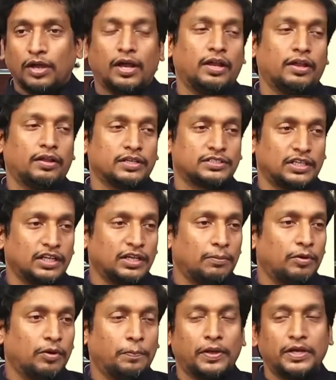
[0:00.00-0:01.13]
ఆ యొక్క
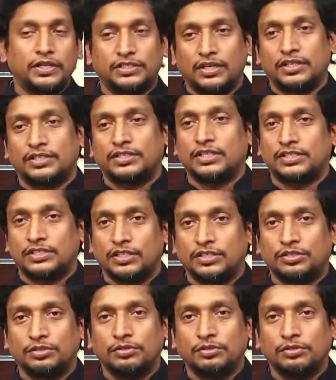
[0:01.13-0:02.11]
సంఘంలో పరిచర్య చేసినట్టు